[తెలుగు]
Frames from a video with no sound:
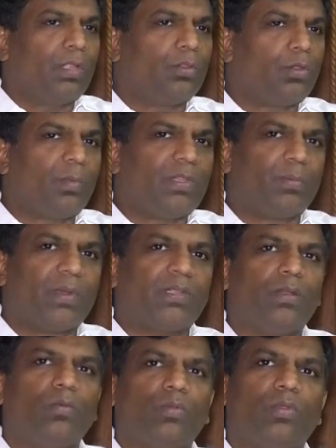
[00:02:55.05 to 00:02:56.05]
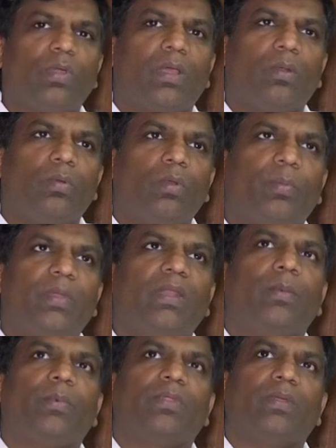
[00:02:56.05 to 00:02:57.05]
ఎంతోమంది ప్రజలు ఉద్యోగాలు
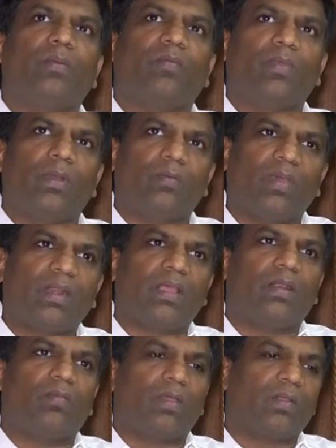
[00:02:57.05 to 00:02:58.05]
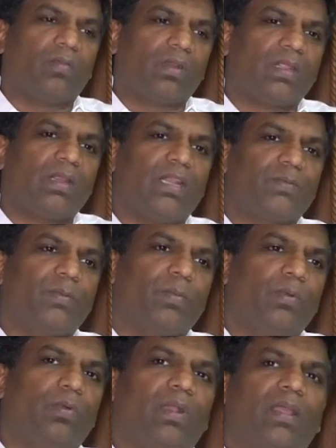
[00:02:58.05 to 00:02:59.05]
కోల్పోయి లేకపోతే వర్కర్ వర్కింగ్ క్లాస్
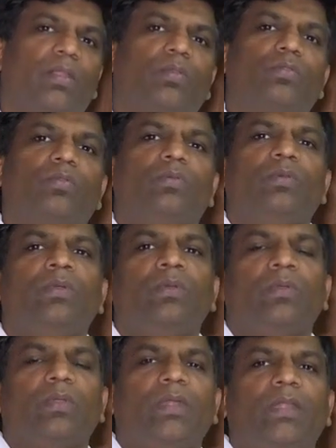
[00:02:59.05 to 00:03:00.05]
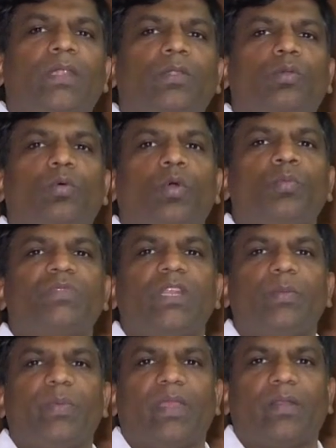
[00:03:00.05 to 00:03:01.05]
పీపుల్ కూడా ఈరోజు రిటర్న్ టు హోమ్స్
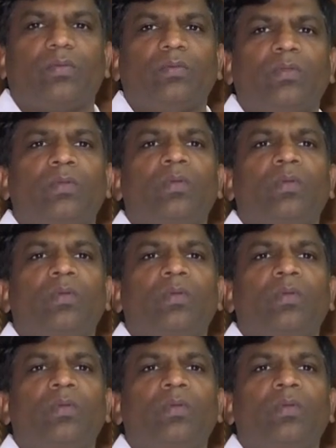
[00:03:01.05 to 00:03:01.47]
వెళ్ళిపోయారు